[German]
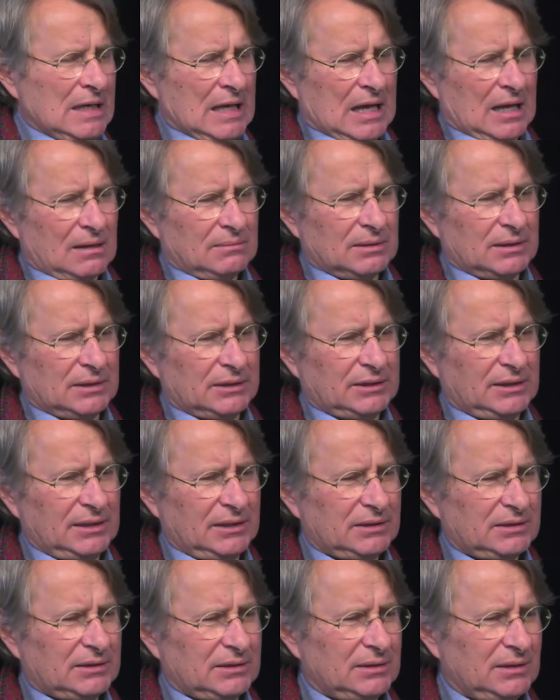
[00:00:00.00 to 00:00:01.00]
aber
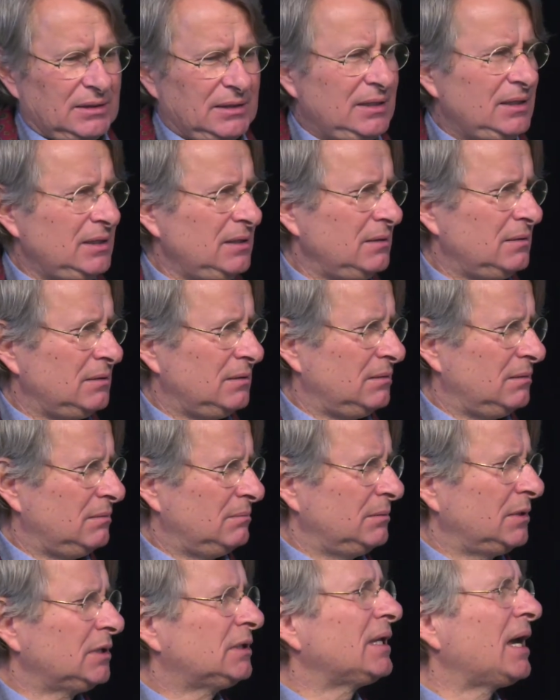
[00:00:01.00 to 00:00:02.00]
Geschichten, die
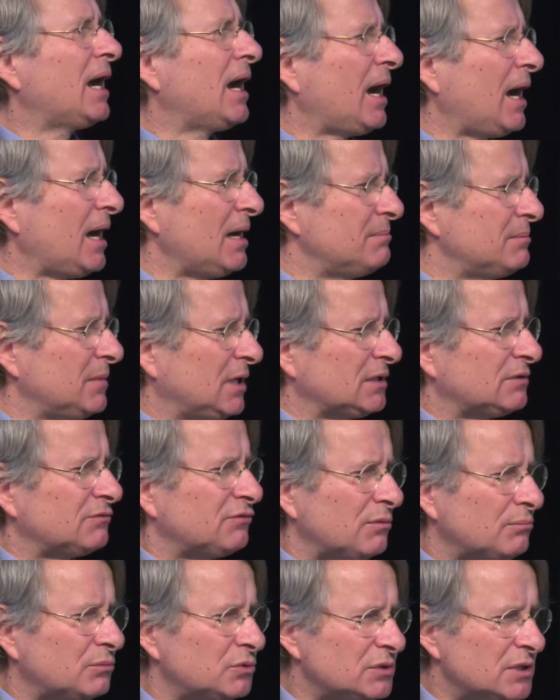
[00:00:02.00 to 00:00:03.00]
mit der Heimat
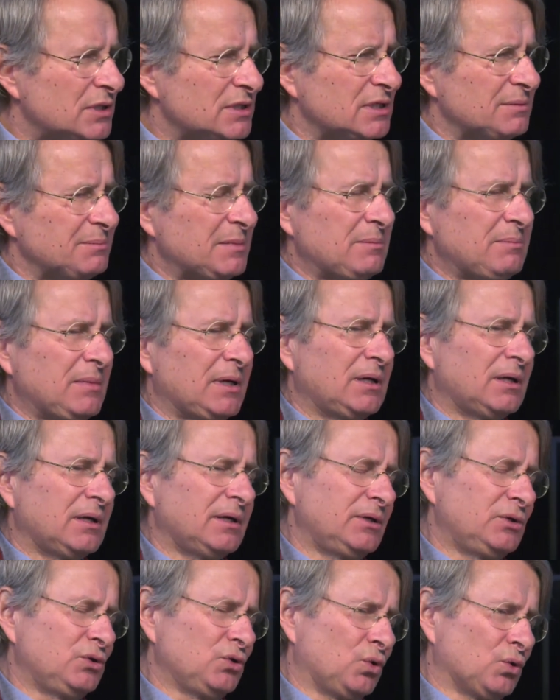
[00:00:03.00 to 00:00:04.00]
verbunden sind, mit meiner
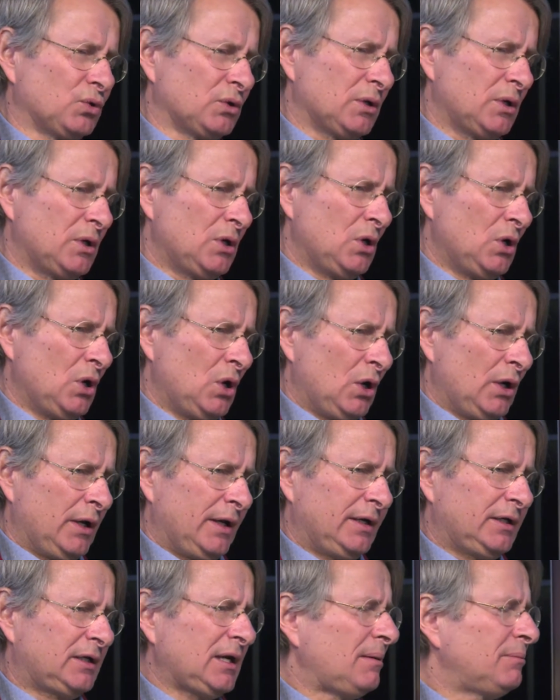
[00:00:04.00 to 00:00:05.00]
Region.
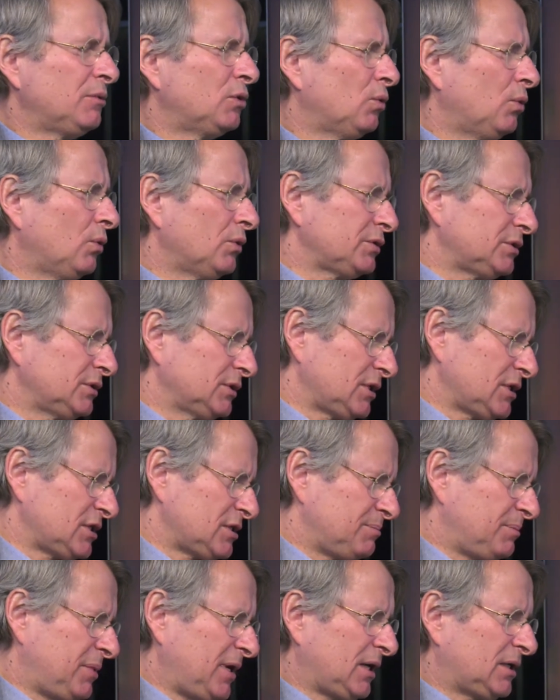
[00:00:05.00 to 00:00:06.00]
Ich habe großen
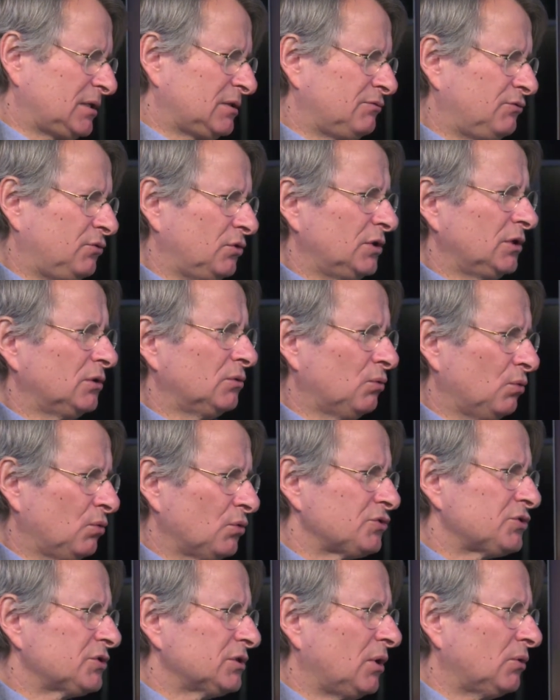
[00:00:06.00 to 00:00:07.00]
Respekt vor den
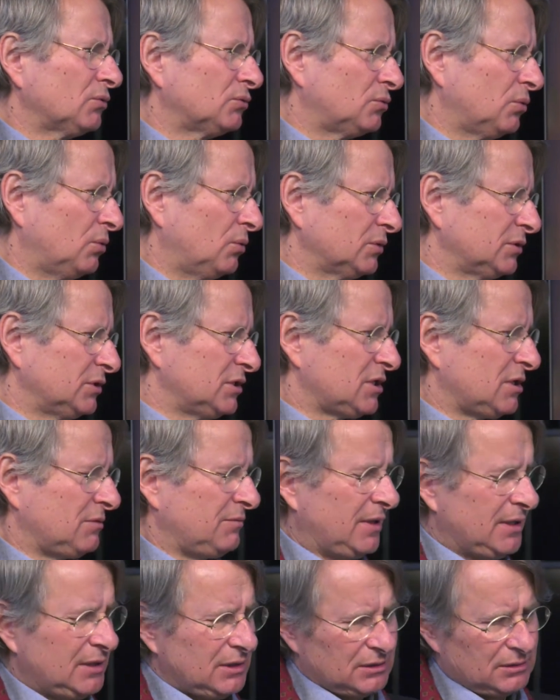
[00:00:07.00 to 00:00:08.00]
großen Autoren dieser
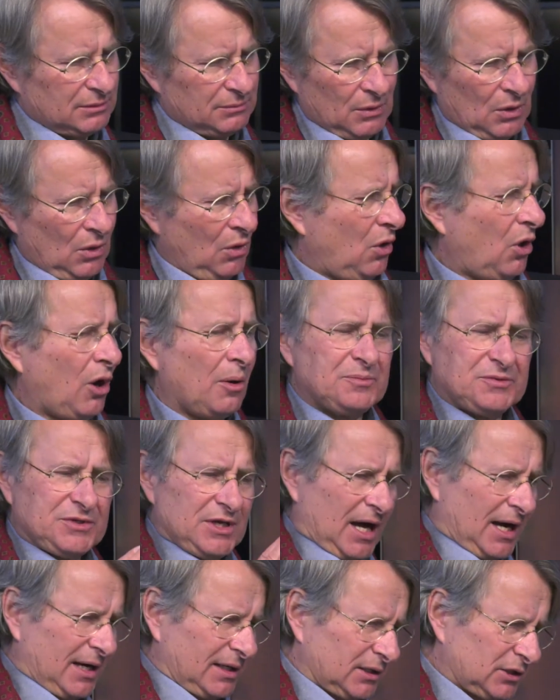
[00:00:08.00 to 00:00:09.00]
Welt, ob sie
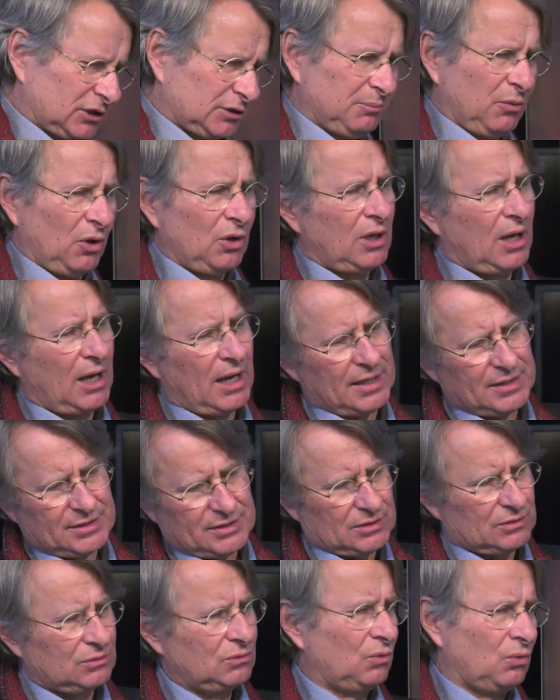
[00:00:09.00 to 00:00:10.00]
Heinrich Böll
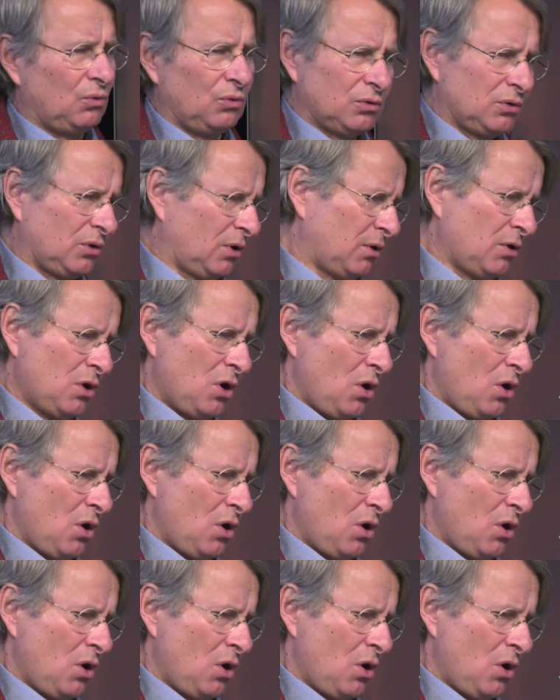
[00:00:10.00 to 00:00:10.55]
heißen oder